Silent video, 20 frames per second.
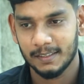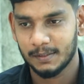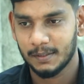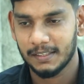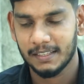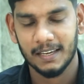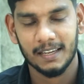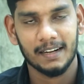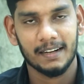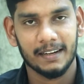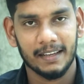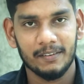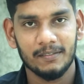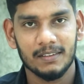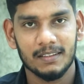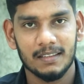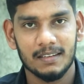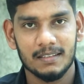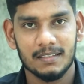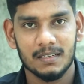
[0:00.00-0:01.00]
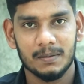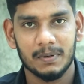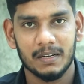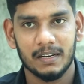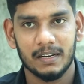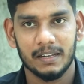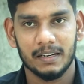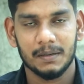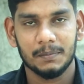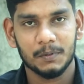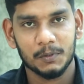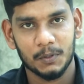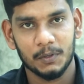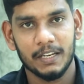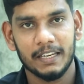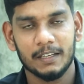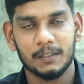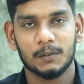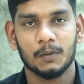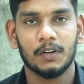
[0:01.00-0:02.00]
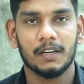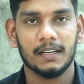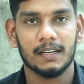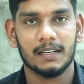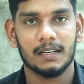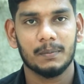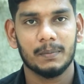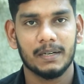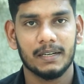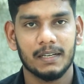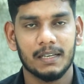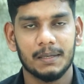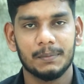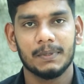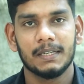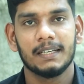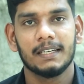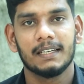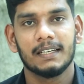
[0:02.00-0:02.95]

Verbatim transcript: ஸோ அதுக்கான டைம் வந்துருச்சு அப்படின்னு நினைக்கிறேன் ஸோ நீங்கள் சொல்லுங்கள் கமாண்டில்